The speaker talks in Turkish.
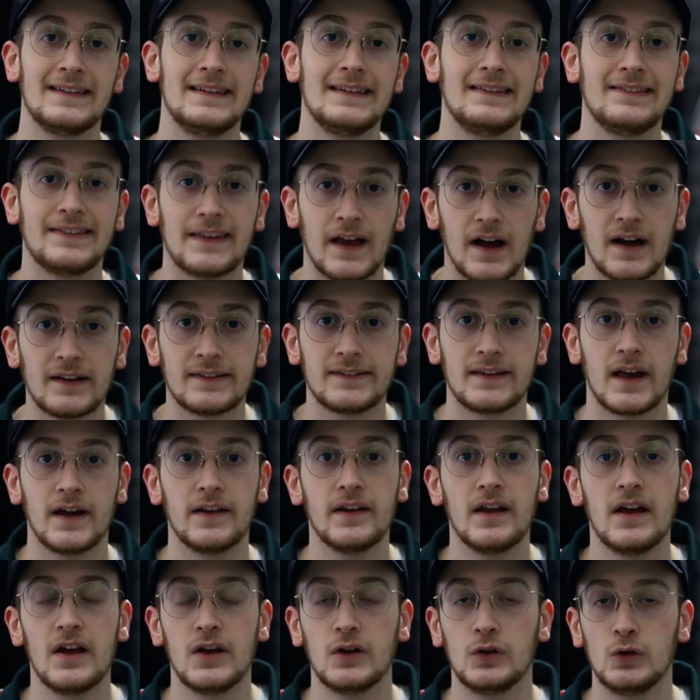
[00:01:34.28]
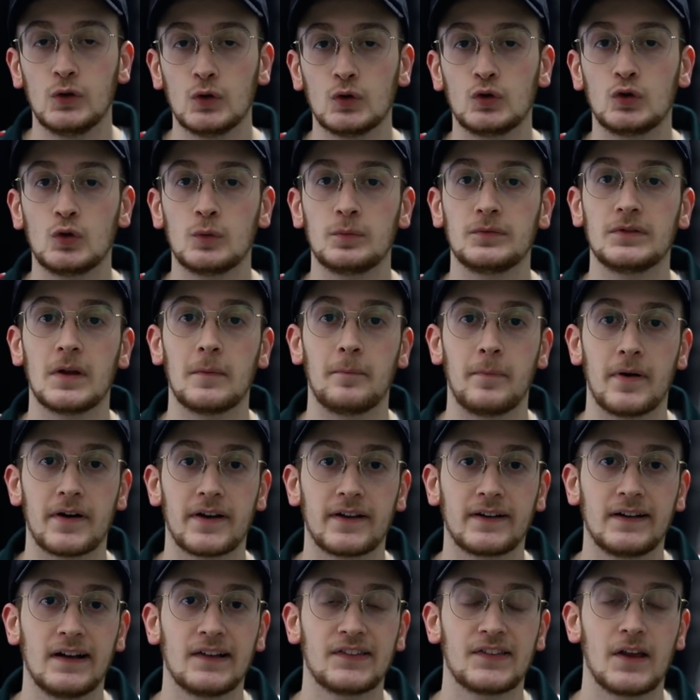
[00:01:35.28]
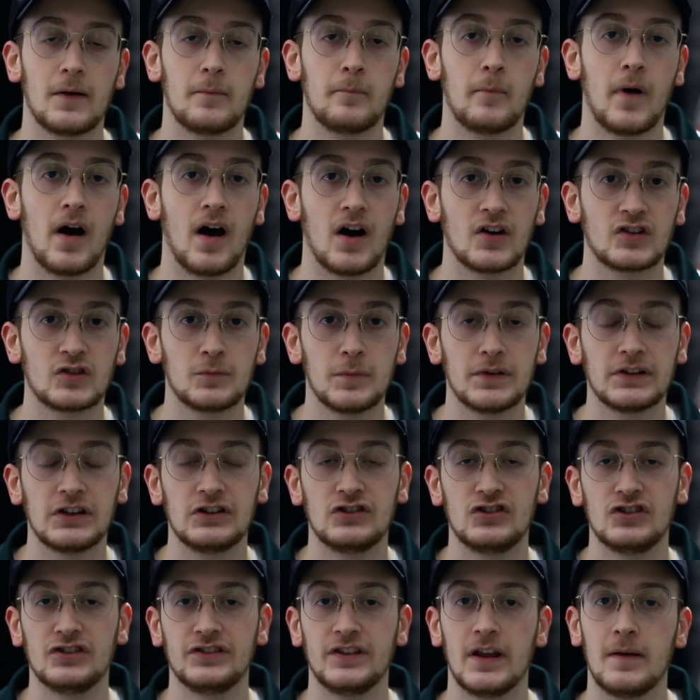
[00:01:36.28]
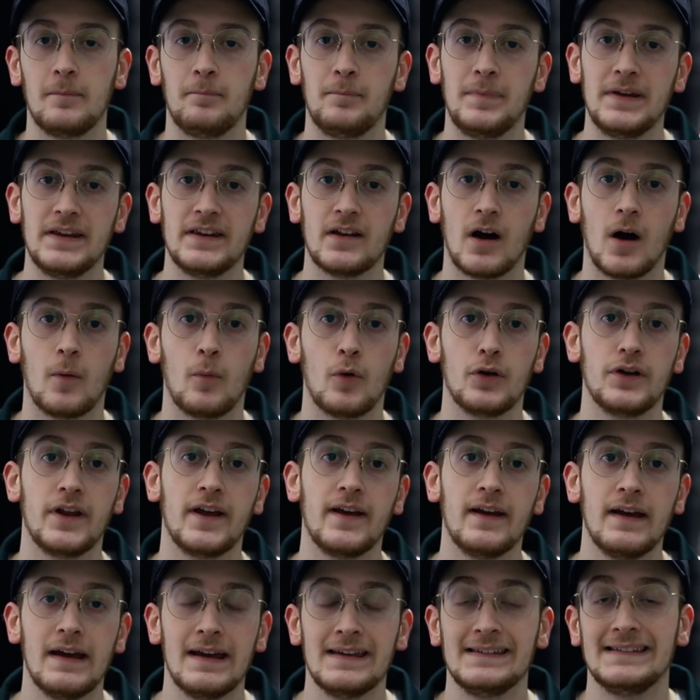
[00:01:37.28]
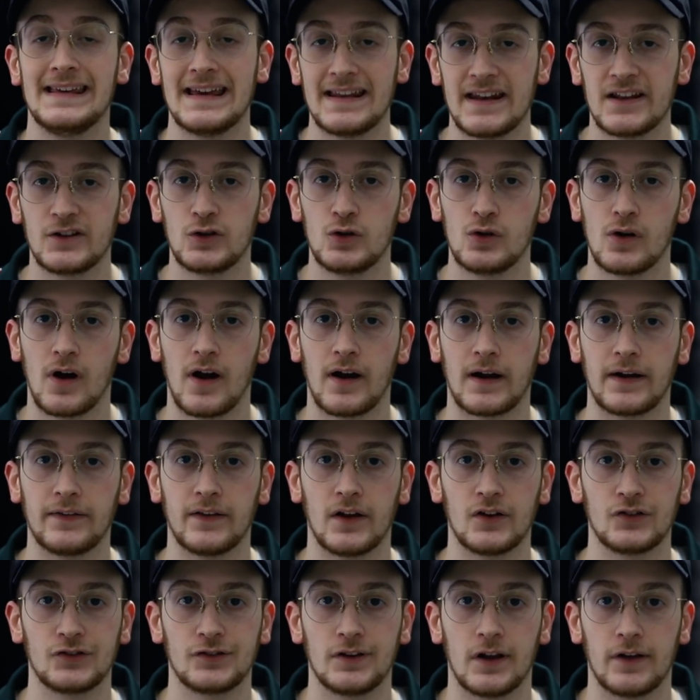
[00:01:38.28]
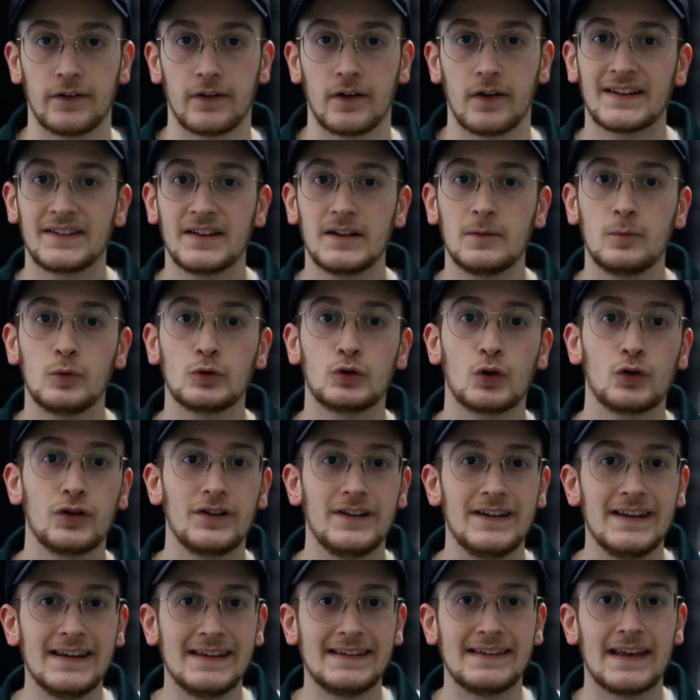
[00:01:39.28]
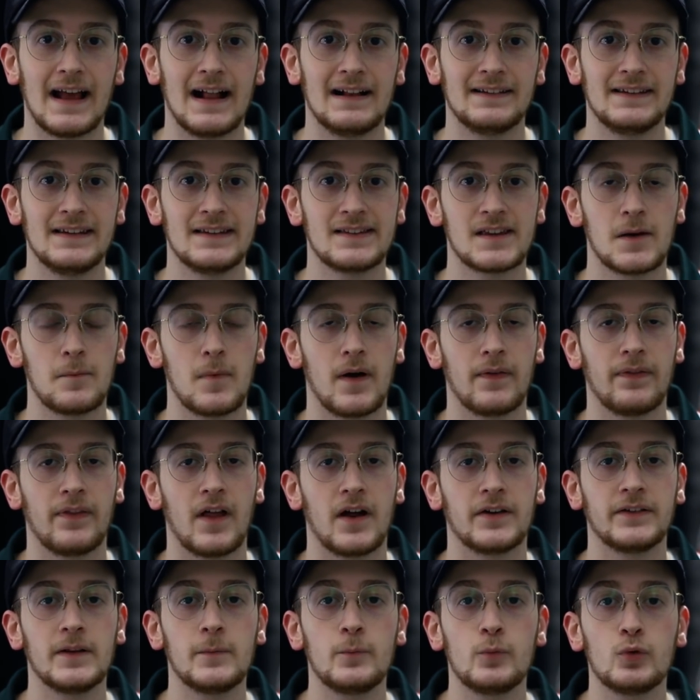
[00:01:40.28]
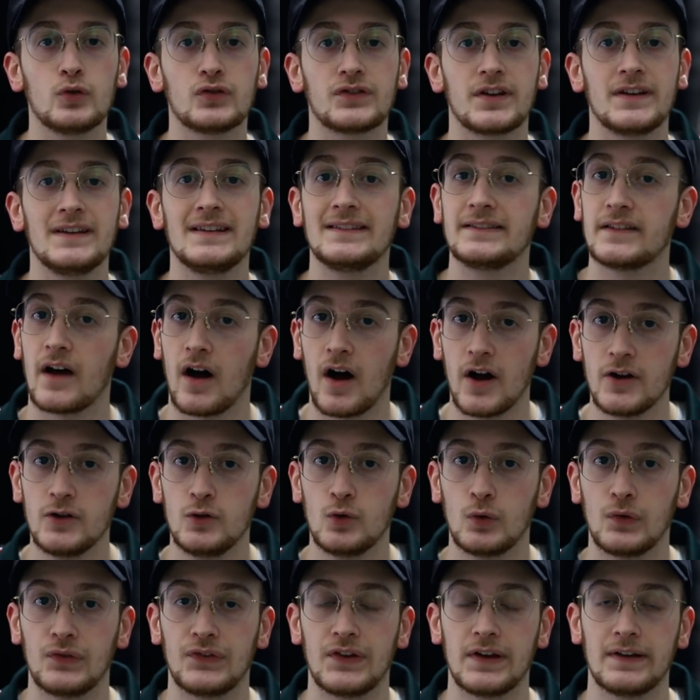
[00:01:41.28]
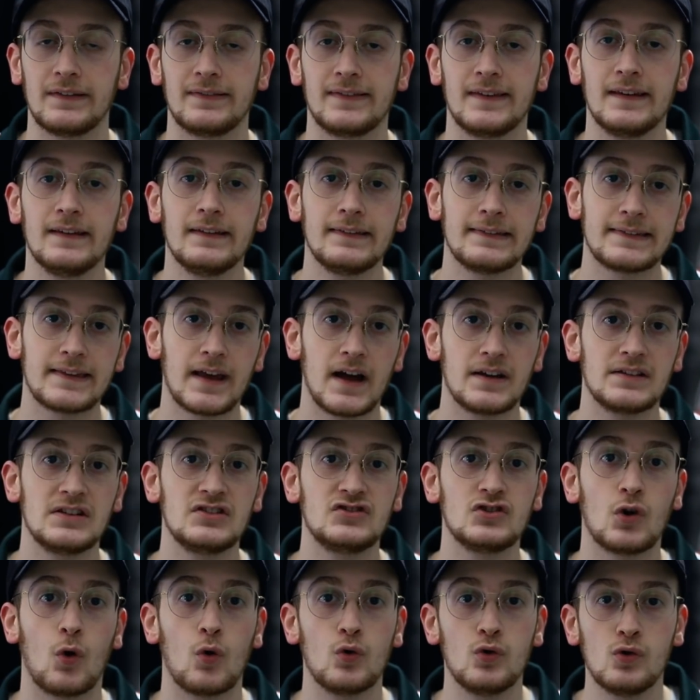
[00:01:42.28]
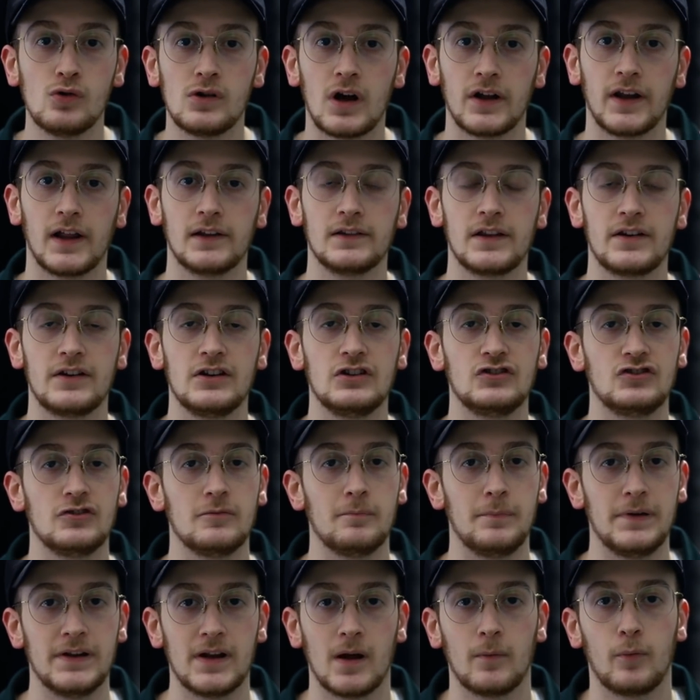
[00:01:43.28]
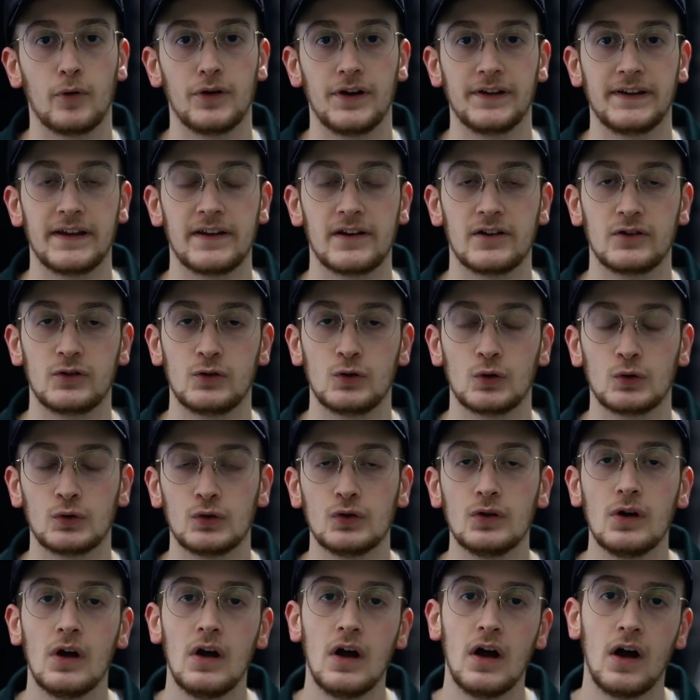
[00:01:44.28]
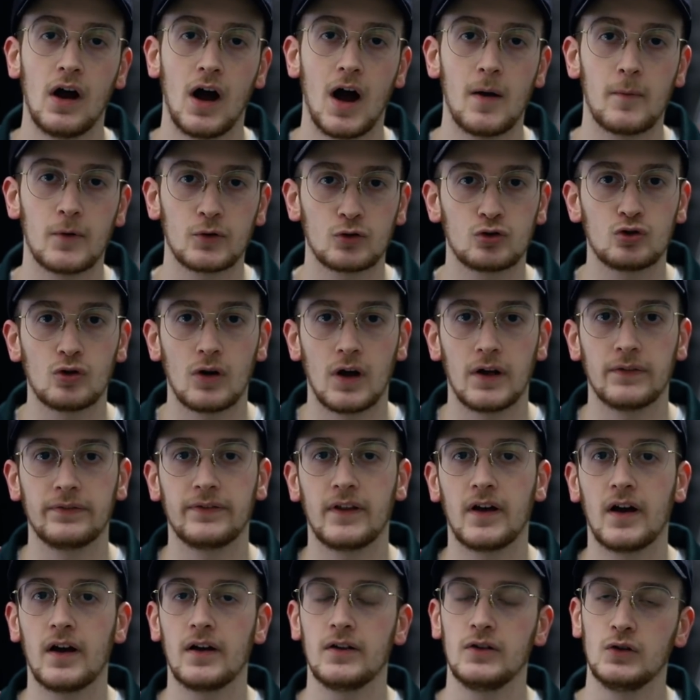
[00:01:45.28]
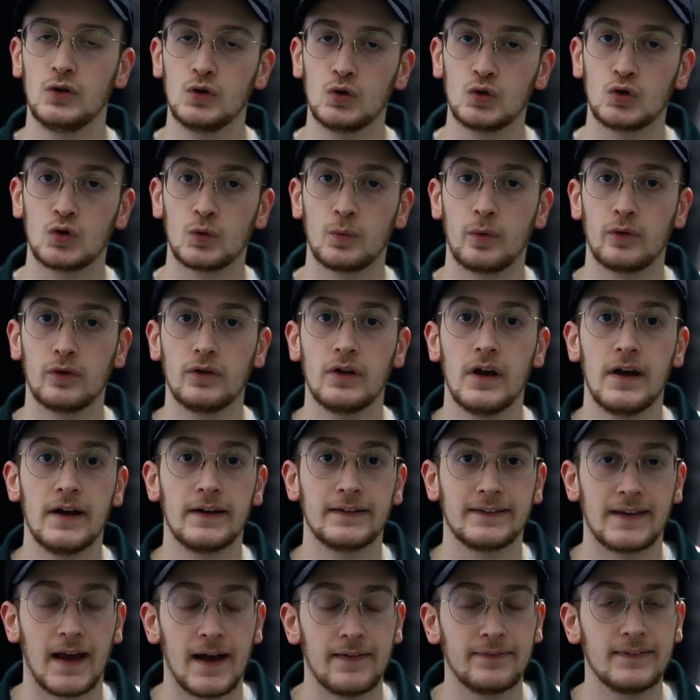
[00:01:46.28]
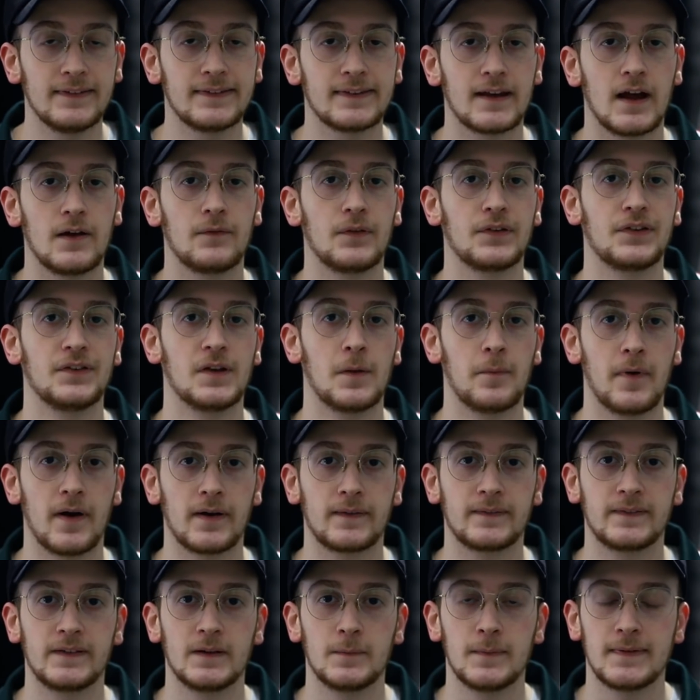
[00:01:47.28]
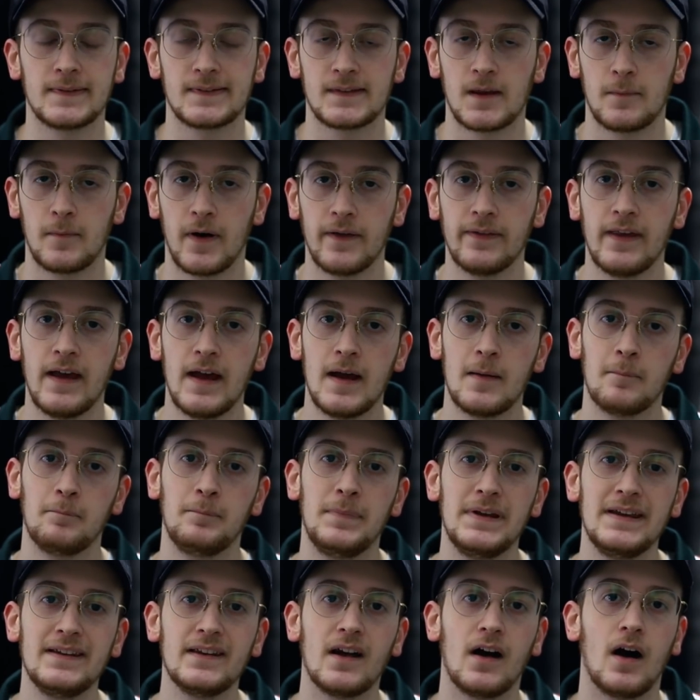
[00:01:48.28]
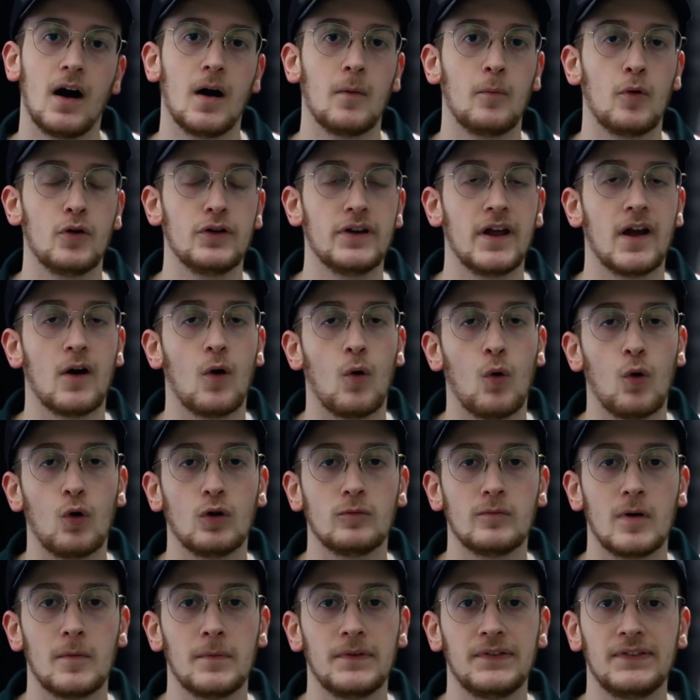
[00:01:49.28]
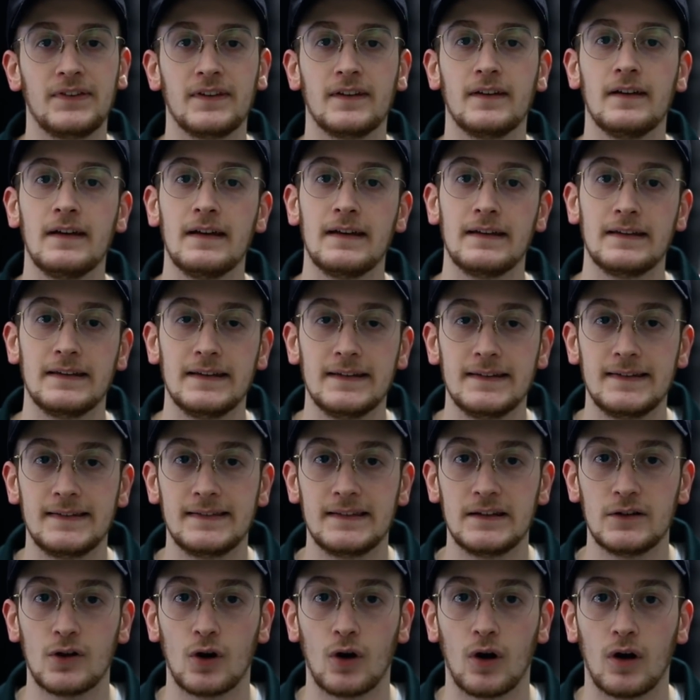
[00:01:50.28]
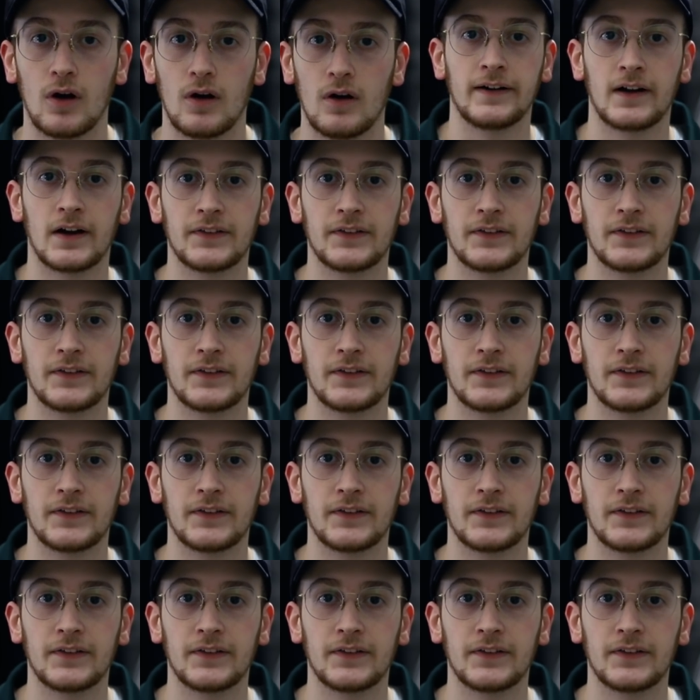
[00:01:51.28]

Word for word: ki zaten YouTube'da para kazanma açmak için de 1000 abone gerekiyor arkadaşlar. Katıl butonu ilk geldiği zamanlarda bu sayı daha yüksekti. Sadece oyun kanalları için 1000 abone gerekiyordu ama şu anda YouTube'un grubun kendi sayfasına baktığımız zaman 1000 abone olmamızı istiyor.